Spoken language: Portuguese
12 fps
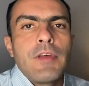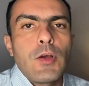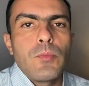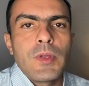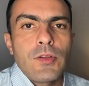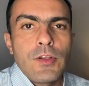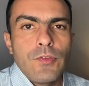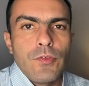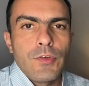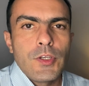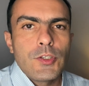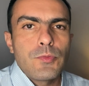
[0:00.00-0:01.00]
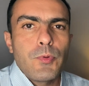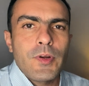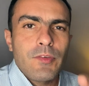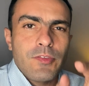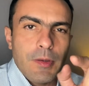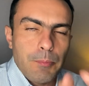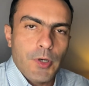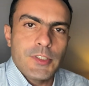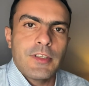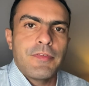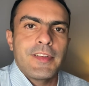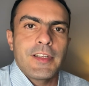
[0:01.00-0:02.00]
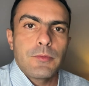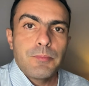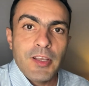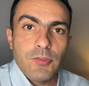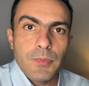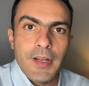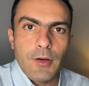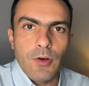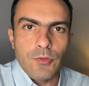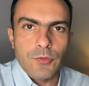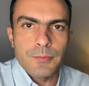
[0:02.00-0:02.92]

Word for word: vem comigo nesse vídeo porque você pode estar tá fazendo um péssimo negócio.